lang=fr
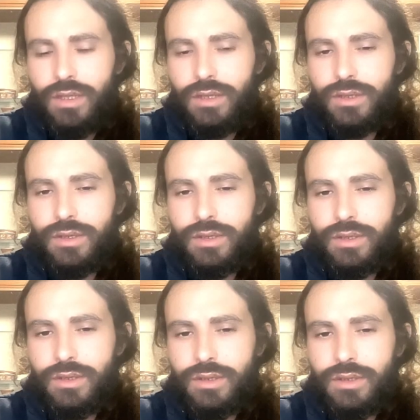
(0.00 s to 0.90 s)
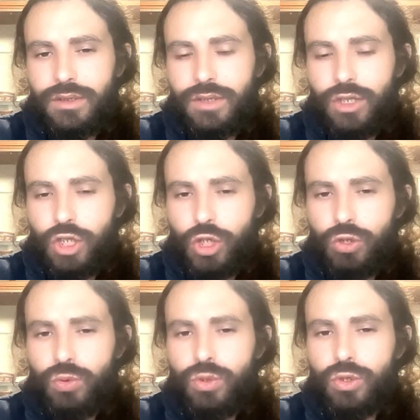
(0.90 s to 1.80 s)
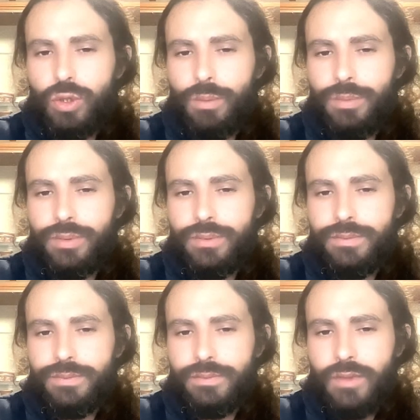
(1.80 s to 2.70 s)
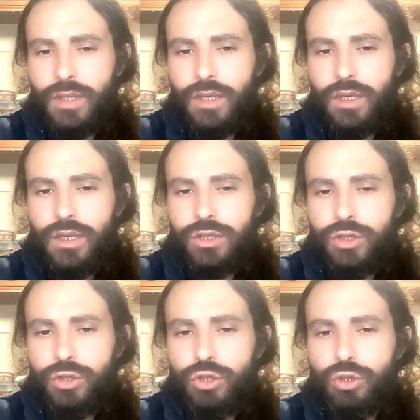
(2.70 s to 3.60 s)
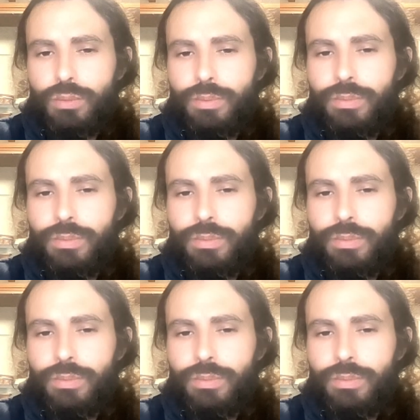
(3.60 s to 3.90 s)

Euh, je suis ce, Je suis ce,